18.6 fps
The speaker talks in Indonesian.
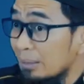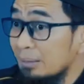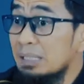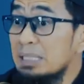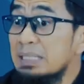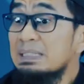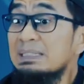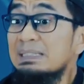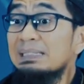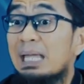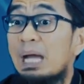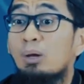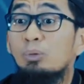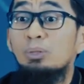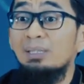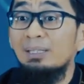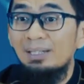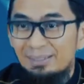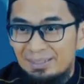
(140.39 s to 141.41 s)
nanti
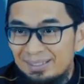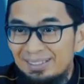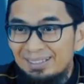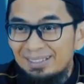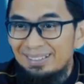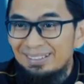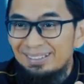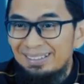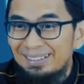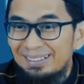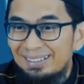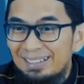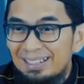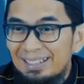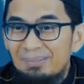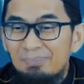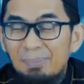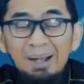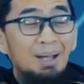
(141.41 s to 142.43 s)
setahun lagi,
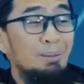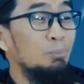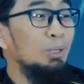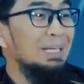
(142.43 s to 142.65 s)
maka